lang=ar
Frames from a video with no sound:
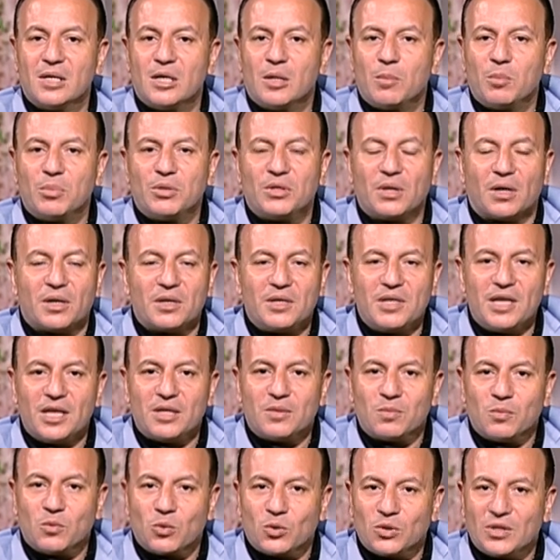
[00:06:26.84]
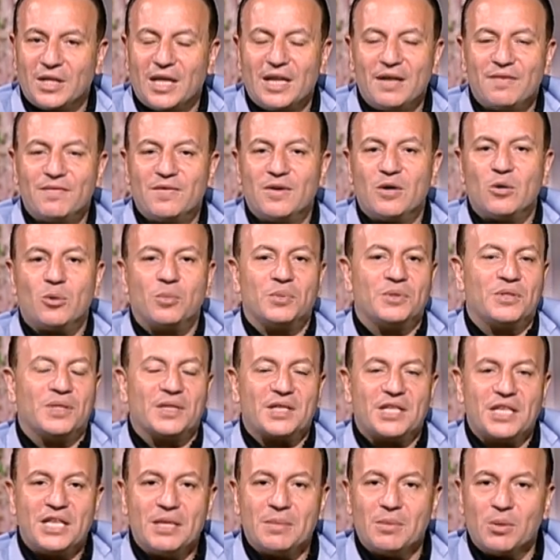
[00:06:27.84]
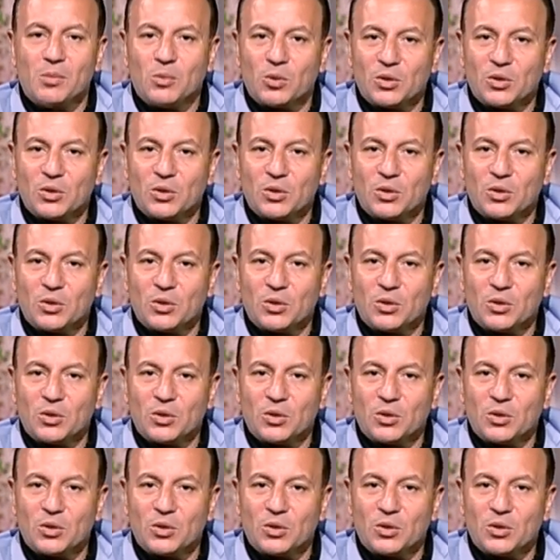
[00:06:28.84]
بتقنيات مختلفة وبتركيبة